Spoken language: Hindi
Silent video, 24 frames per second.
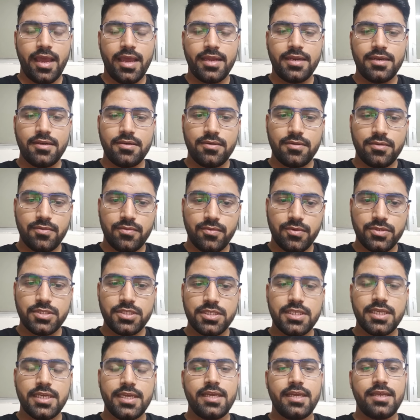एंड वो
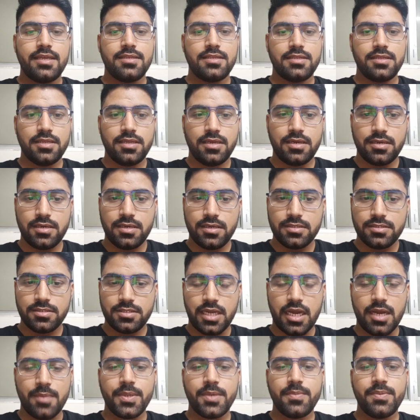चीज़ें
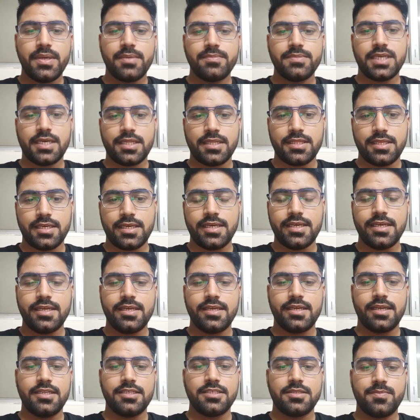जहाँ पर भी हम जाते हैं
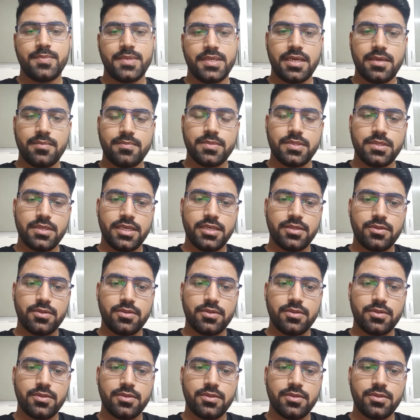इंग्लिश में ही हम